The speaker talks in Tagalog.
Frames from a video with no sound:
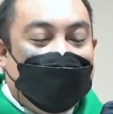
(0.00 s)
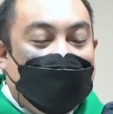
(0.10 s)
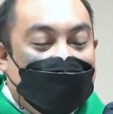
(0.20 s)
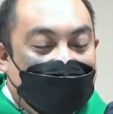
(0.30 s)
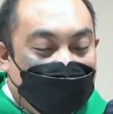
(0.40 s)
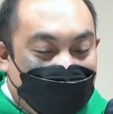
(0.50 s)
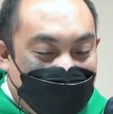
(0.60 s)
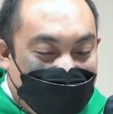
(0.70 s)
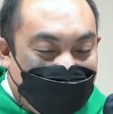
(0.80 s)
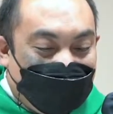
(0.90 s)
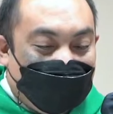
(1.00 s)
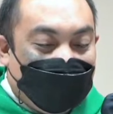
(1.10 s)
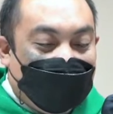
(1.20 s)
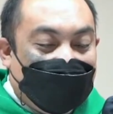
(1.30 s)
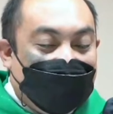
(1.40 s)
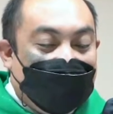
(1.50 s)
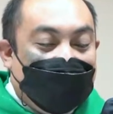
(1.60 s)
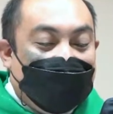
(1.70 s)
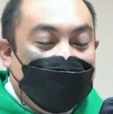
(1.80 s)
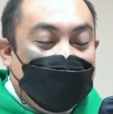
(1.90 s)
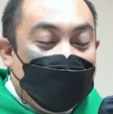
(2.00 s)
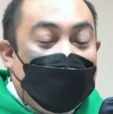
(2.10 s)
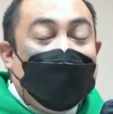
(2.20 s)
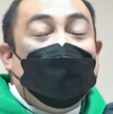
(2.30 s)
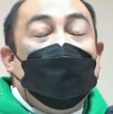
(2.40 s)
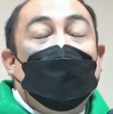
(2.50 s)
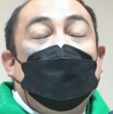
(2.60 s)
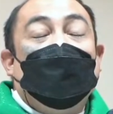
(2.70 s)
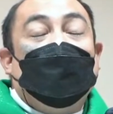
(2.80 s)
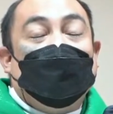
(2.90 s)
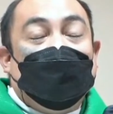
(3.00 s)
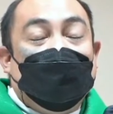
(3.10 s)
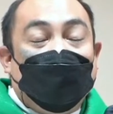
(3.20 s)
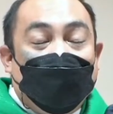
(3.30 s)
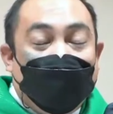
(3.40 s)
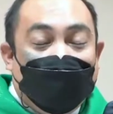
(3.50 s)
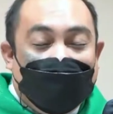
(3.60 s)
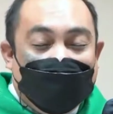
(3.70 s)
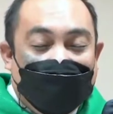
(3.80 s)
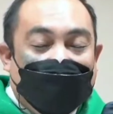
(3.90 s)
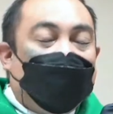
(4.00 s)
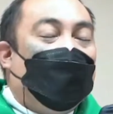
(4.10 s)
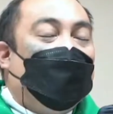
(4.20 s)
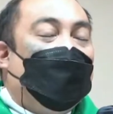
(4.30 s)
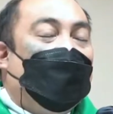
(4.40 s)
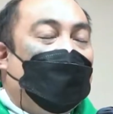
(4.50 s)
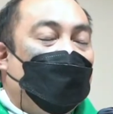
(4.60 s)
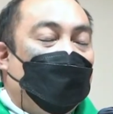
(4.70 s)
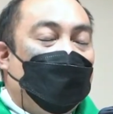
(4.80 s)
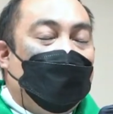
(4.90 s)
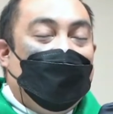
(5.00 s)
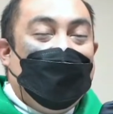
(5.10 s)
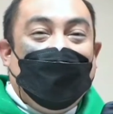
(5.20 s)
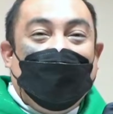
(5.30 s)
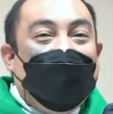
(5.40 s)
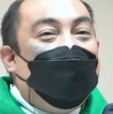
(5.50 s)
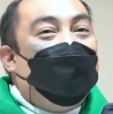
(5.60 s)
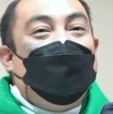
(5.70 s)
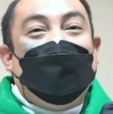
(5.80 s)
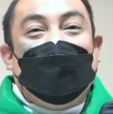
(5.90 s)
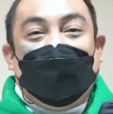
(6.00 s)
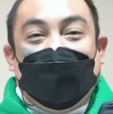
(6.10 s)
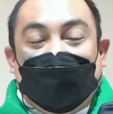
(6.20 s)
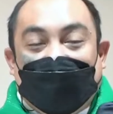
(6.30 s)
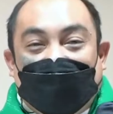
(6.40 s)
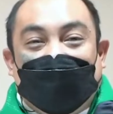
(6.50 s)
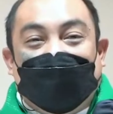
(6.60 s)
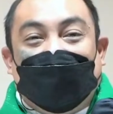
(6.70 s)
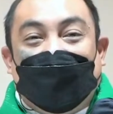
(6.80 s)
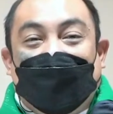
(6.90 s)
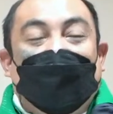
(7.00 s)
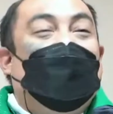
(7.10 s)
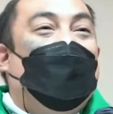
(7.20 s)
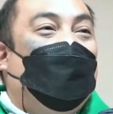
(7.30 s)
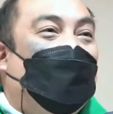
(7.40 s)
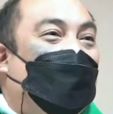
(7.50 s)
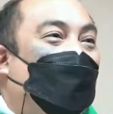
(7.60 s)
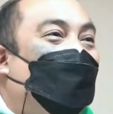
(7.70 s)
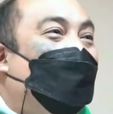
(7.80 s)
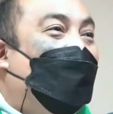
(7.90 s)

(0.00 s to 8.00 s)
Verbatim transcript: Ingapong gino, binyena ing upang meto nga dinaryo. E uli na nitang linawe na nung